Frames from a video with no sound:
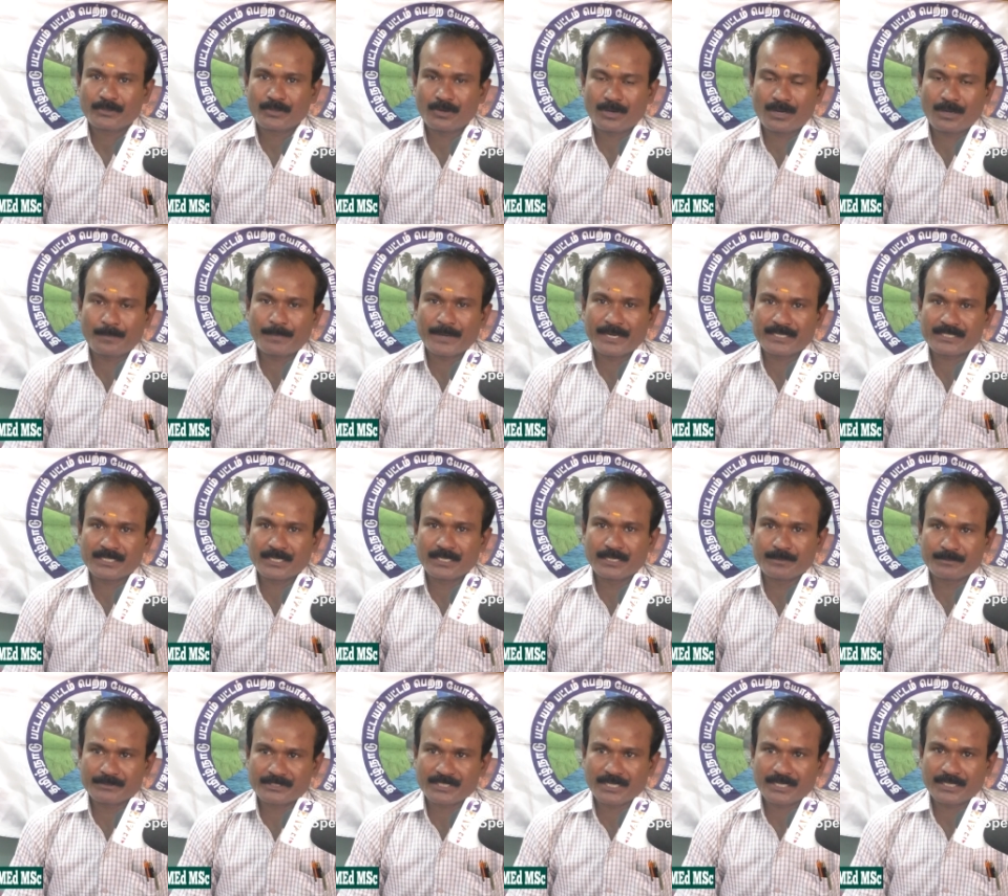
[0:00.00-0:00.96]
யோகா
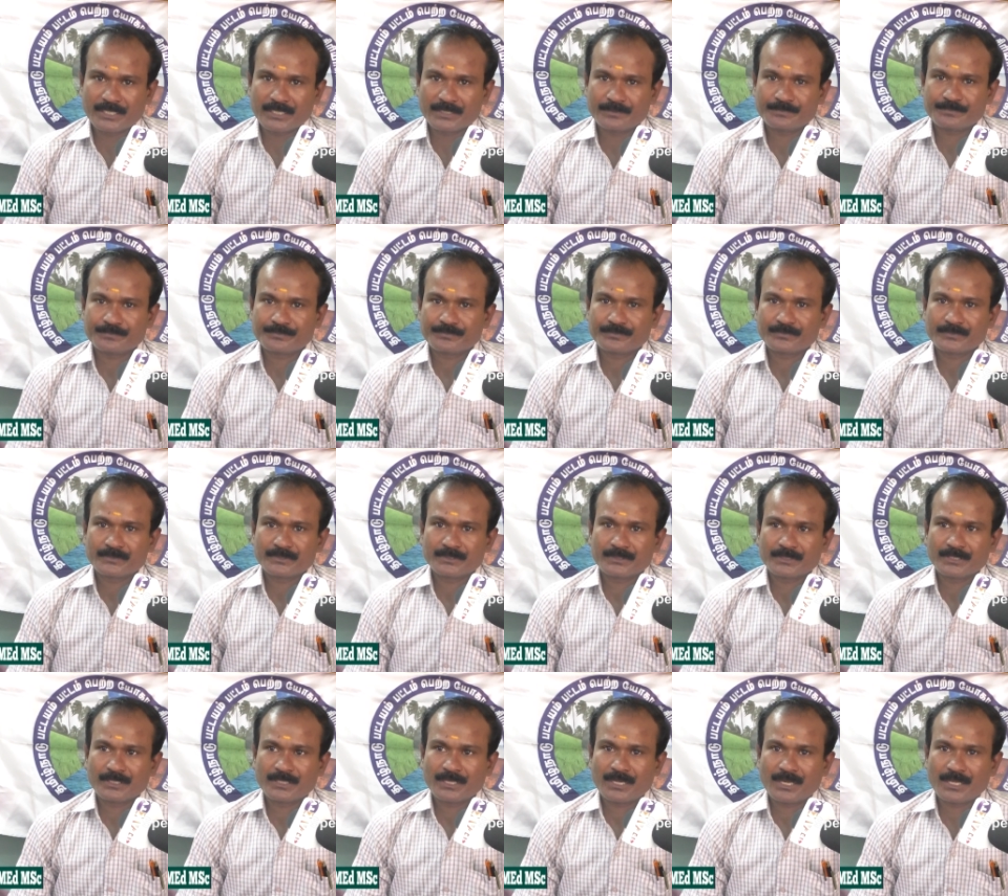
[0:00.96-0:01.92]
பயிற்சியை நியமித்தாங்க
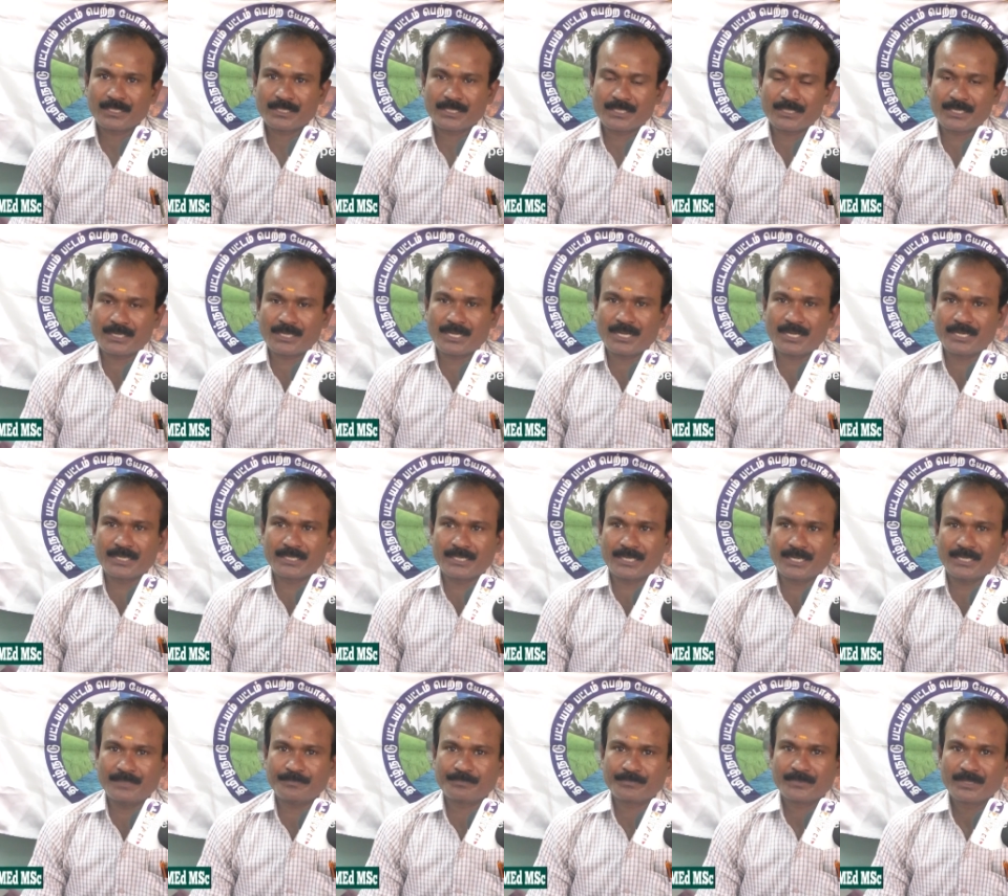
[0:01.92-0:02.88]
அது எதற்காக
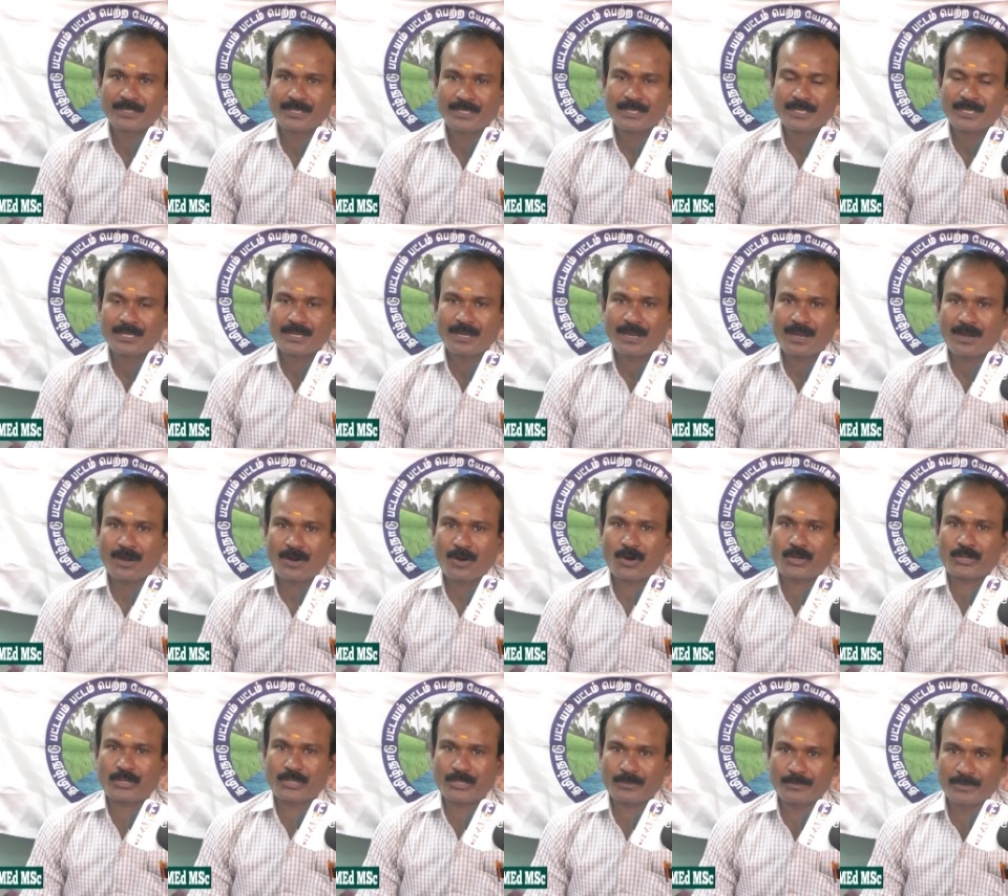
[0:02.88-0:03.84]
என்றால்
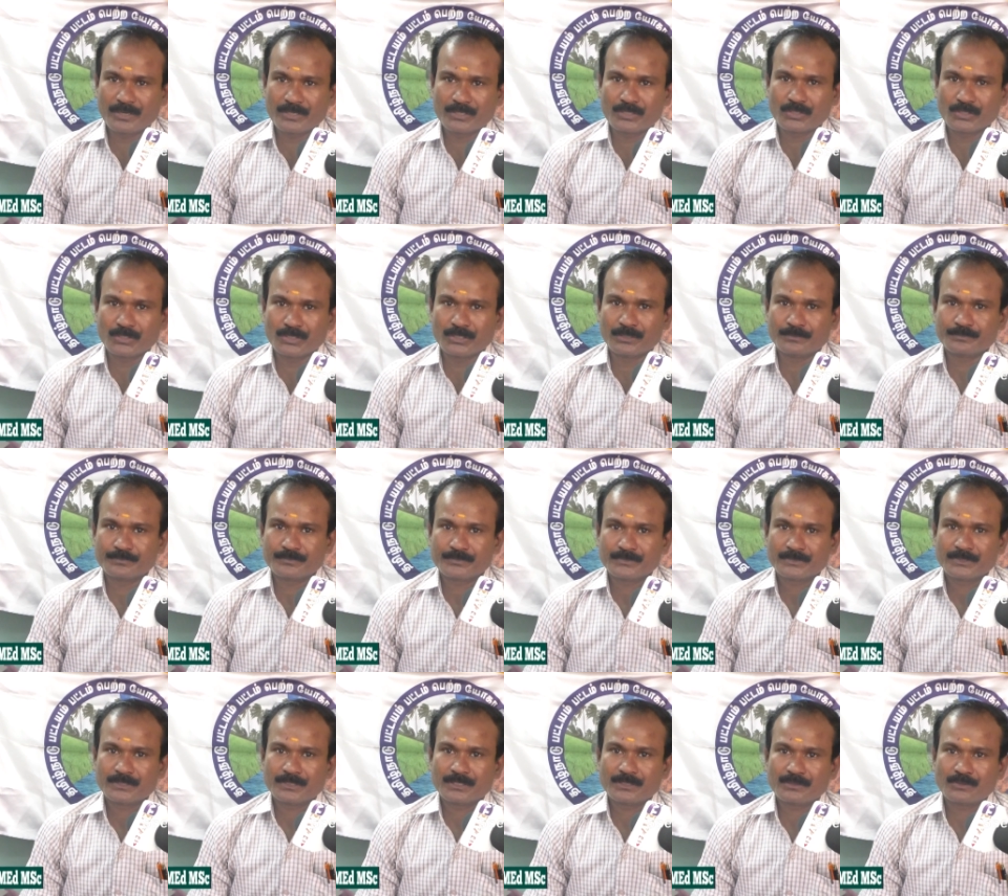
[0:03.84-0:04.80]
ஆரோக்கியமாக இருக்கணும்
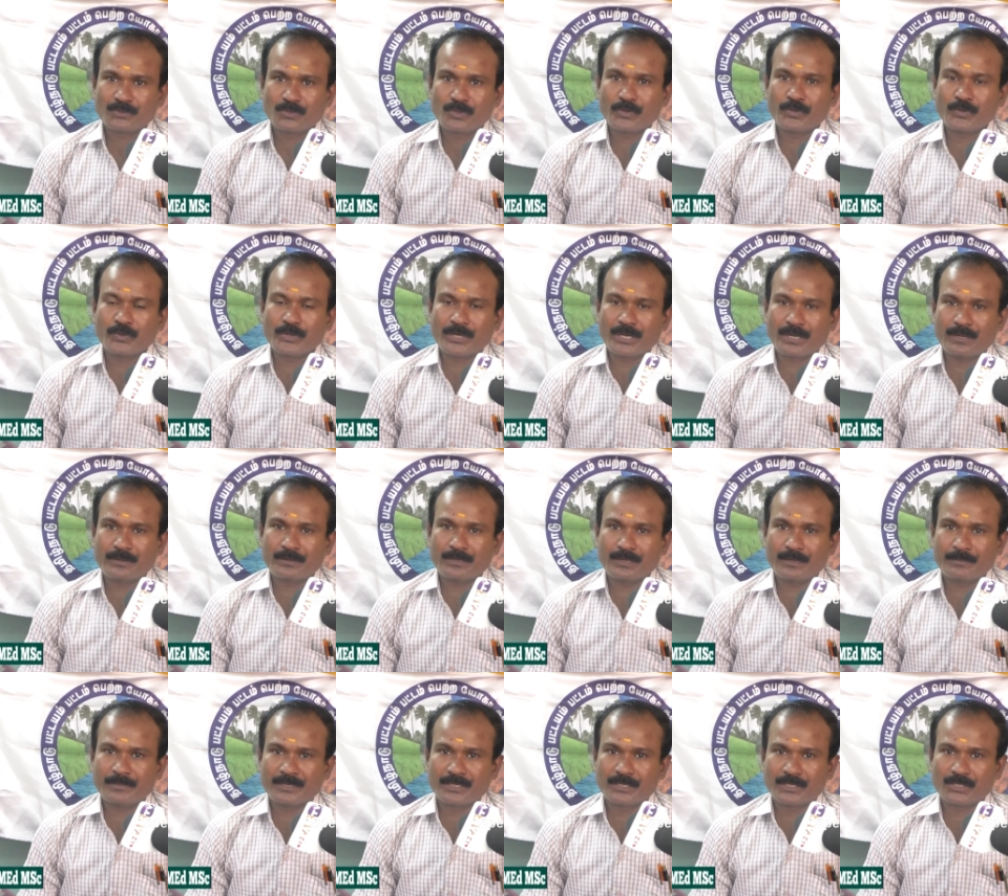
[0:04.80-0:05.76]
நோய் நொடியாக
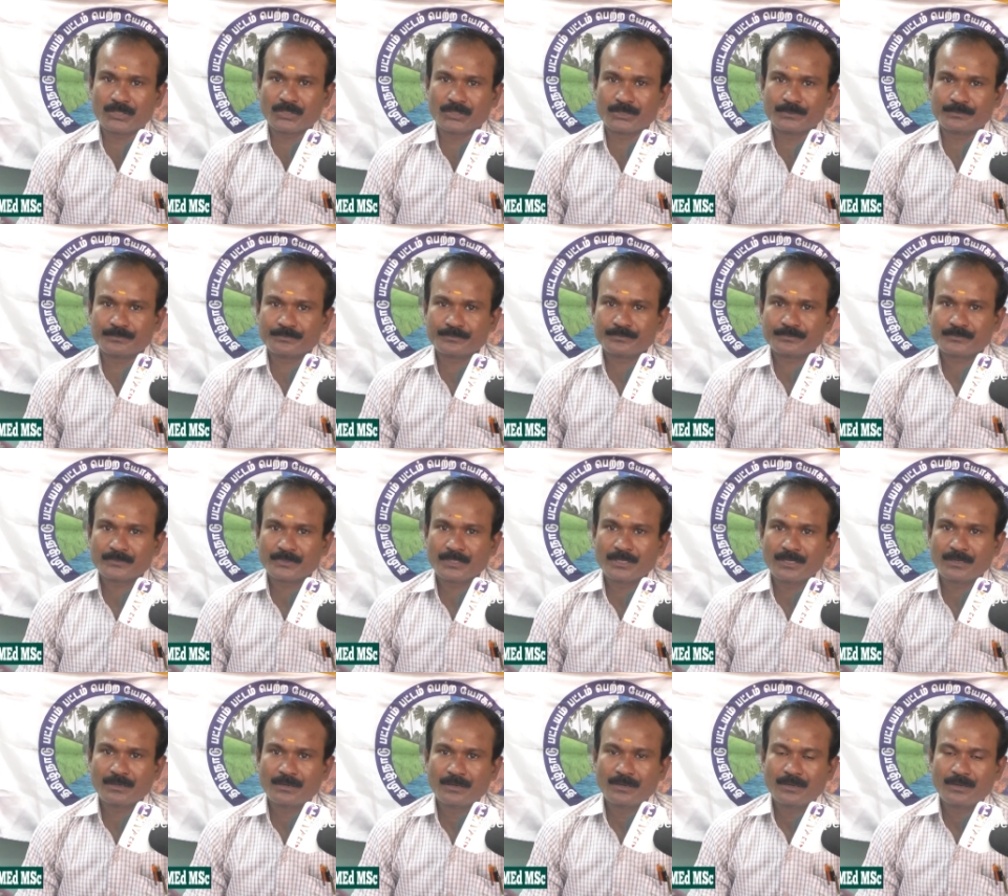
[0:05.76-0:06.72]
இல்லாமல் இருக்கணும்
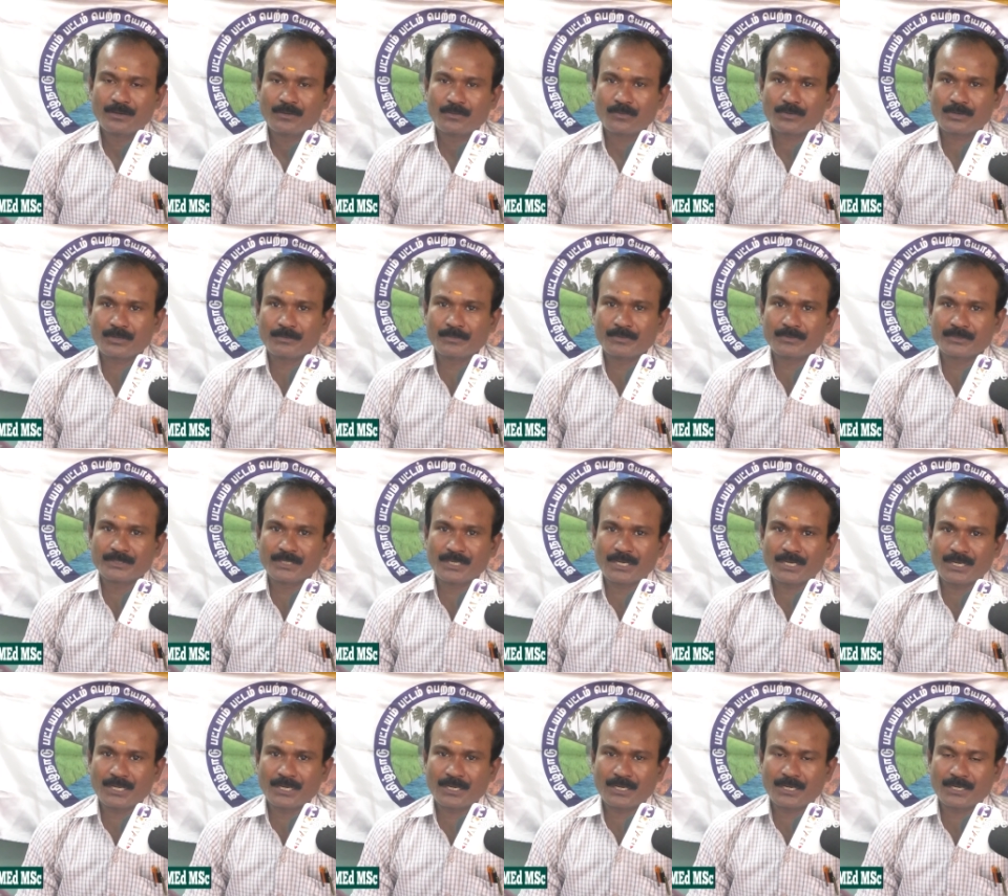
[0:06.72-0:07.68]
உடம்பு
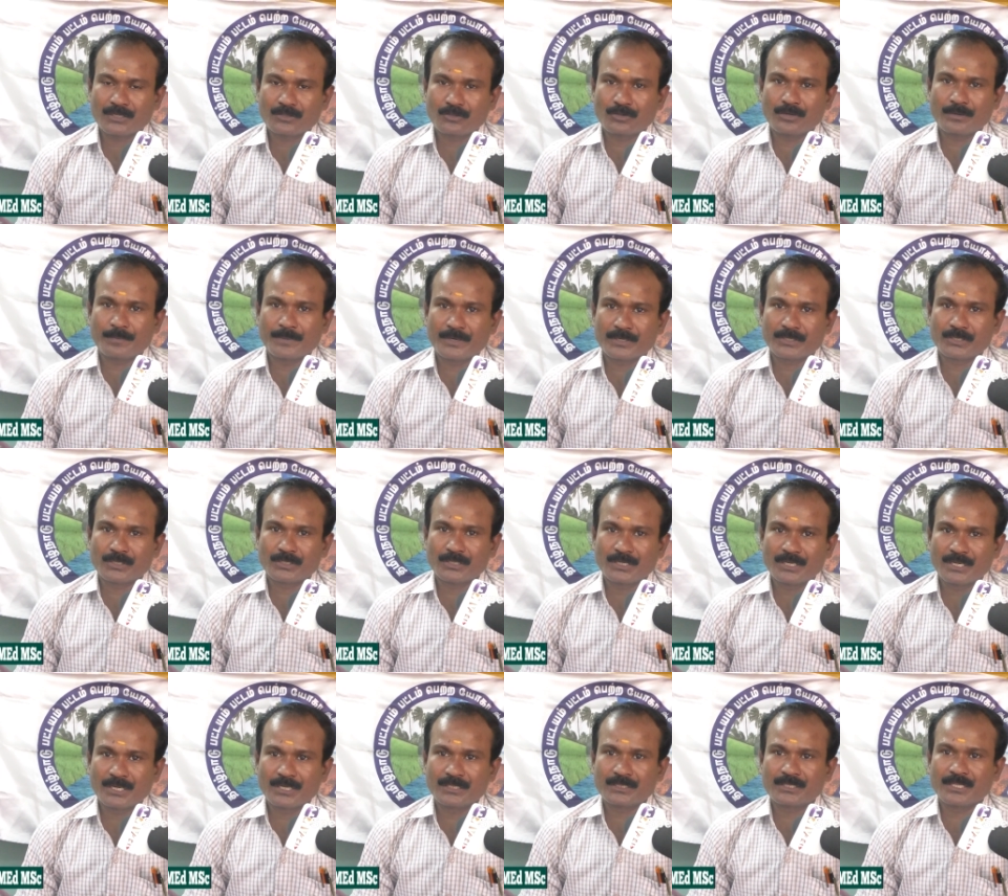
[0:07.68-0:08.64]
வந்து நல்லா கட்டுக்கோப்பாக
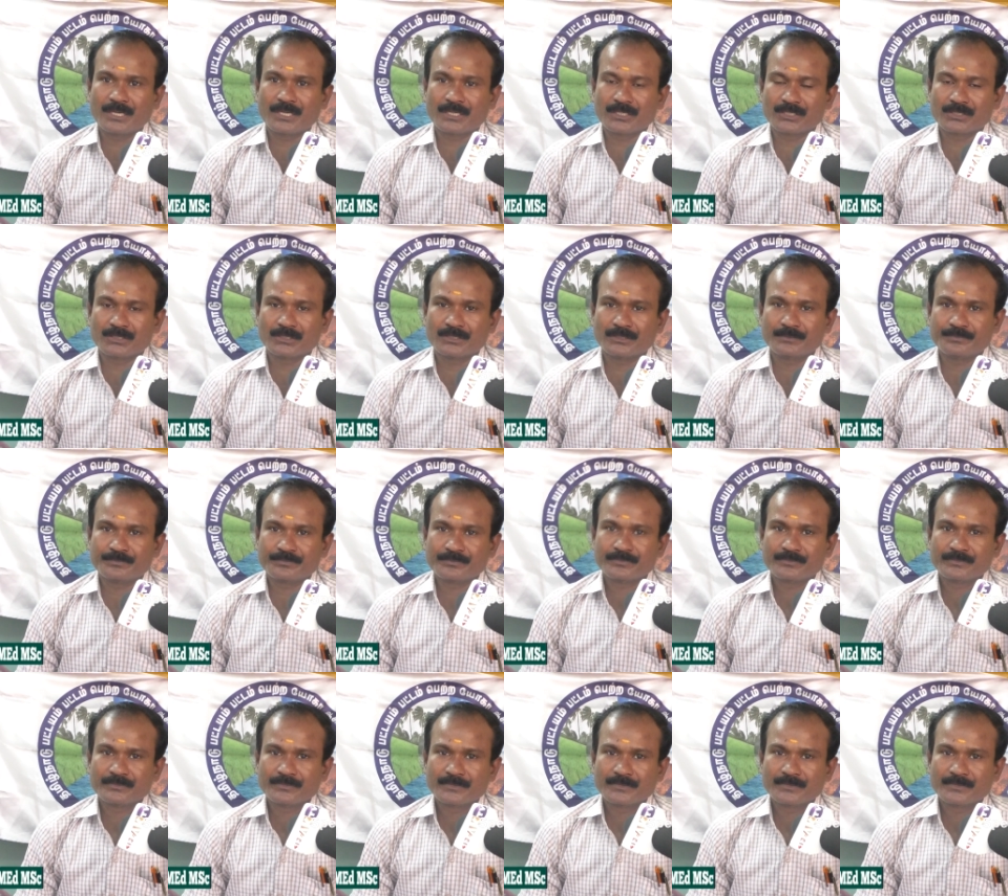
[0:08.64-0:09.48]
இருக்கணும் ஹெல்த்தியாக இருக்கணும்